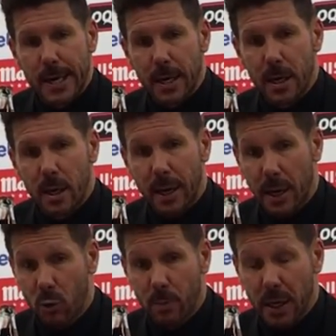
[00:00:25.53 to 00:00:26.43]
Eh,
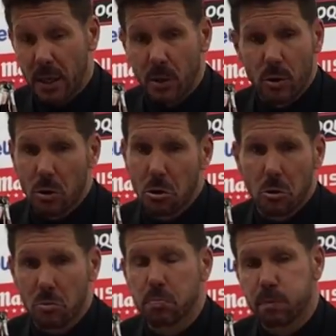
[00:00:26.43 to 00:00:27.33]
arrancó el
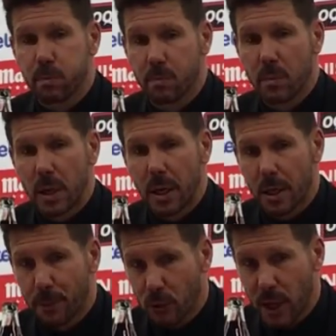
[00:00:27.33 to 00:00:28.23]
partido
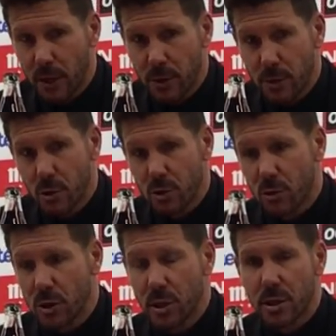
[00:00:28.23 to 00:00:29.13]
eh, disputado,
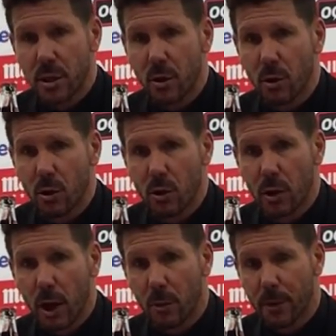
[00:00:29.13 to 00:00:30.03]
con situaciones en, los
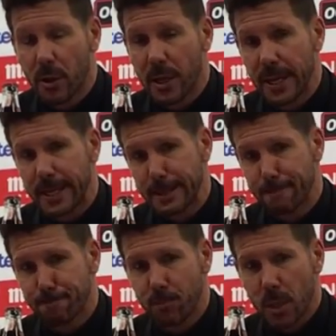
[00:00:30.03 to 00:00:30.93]
dos, las dos
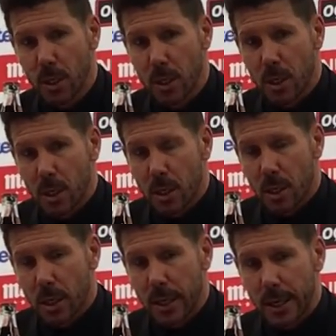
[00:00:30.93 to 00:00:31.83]
porterías.
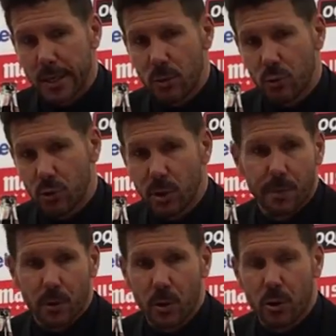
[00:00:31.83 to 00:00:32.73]
El
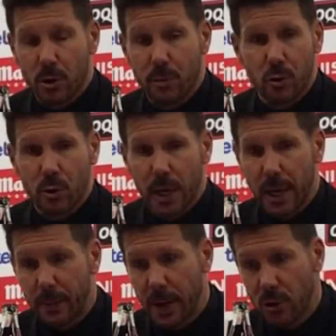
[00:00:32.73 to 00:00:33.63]
segundo tiempo se puso
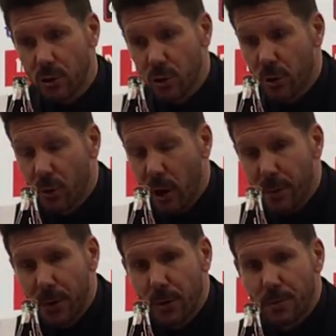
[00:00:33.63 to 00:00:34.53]
de cara para nosotros
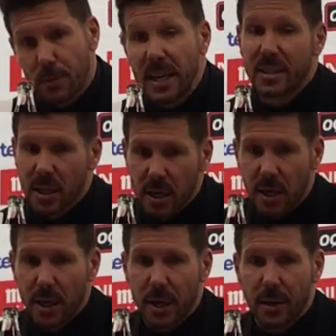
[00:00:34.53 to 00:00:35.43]
muy rápido.
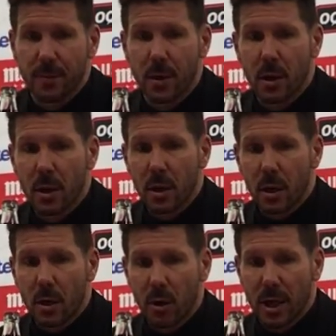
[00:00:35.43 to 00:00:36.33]
Enseguida
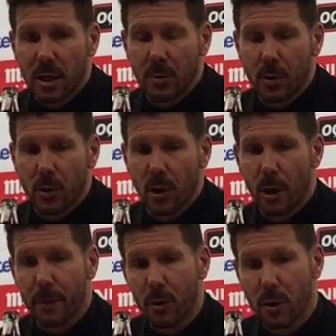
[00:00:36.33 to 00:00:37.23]
nos
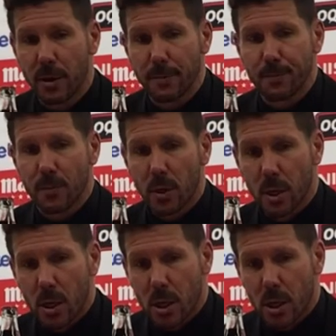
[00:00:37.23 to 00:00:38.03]
lastimó el Sporting